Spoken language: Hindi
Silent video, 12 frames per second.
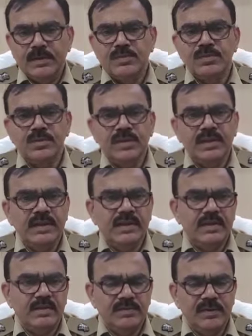परसों की
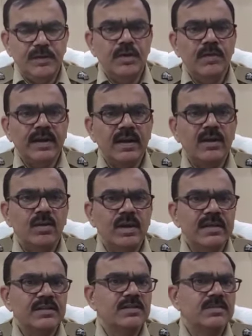एक वीडियो वायरल हो
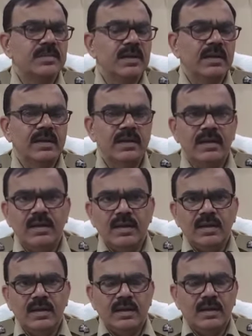रहा है जिसमें
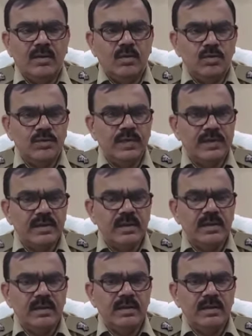कुछ व्यक्ति